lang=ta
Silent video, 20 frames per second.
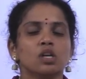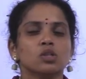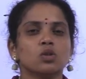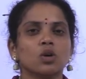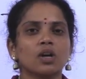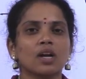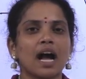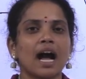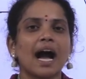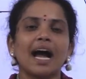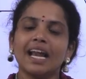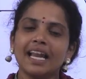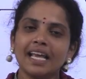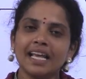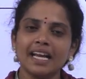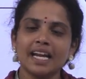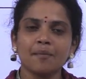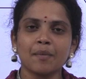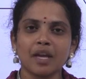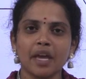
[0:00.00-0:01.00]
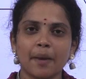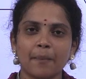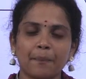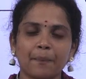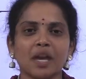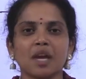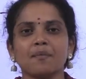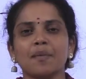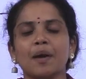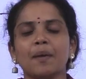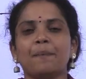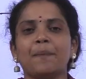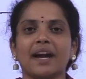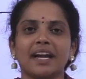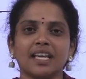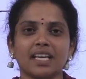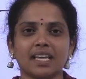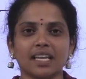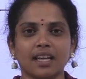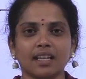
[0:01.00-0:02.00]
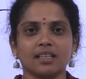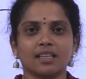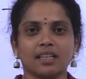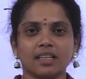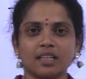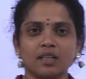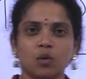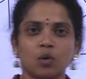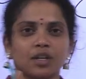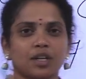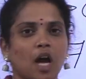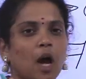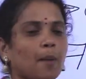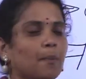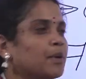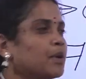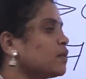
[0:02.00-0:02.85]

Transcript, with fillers: ஸோ காலையில் நம்ம எப்பயுமே படிக்கிறதுக்குன்னு ஒரு டாபிக்